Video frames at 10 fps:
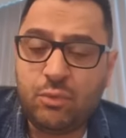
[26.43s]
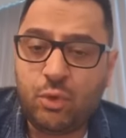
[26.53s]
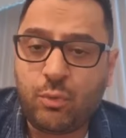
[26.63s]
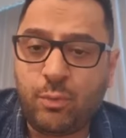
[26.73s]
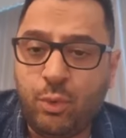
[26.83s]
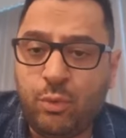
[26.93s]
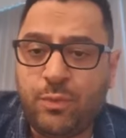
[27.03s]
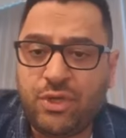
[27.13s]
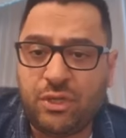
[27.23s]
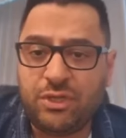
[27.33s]
çok büyük
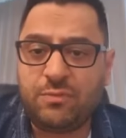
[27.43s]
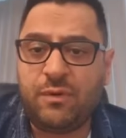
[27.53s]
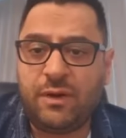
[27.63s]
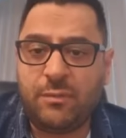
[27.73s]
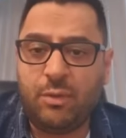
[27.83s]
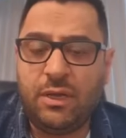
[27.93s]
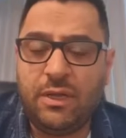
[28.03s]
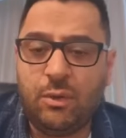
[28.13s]
bir çalışma var böyle